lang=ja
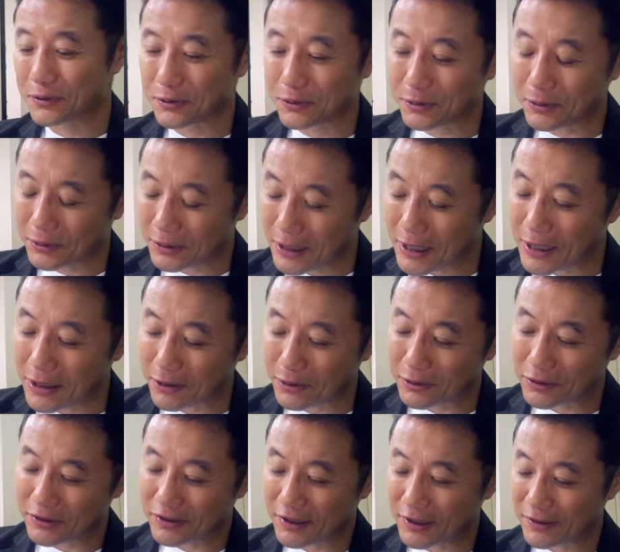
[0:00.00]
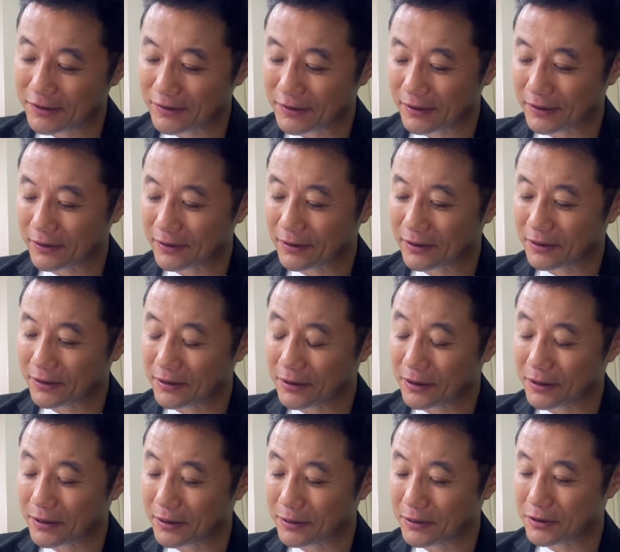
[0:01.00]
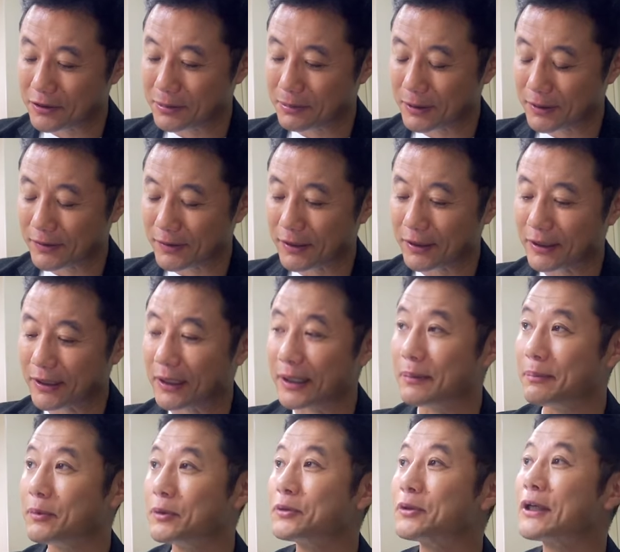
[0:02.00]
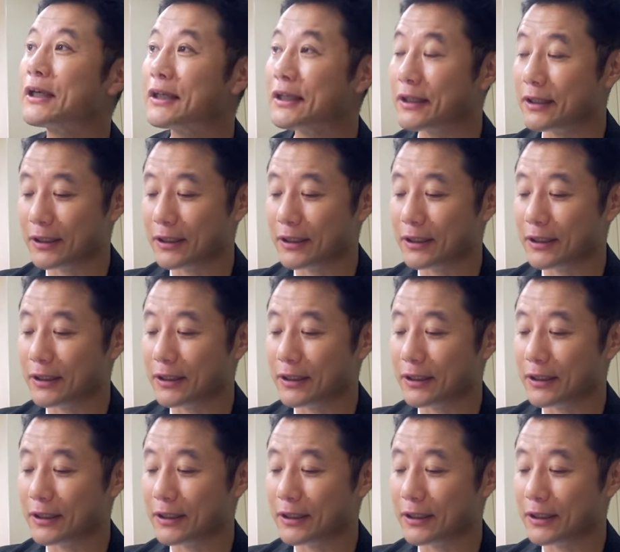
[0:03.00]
そこで2003年に西村さんが戻られ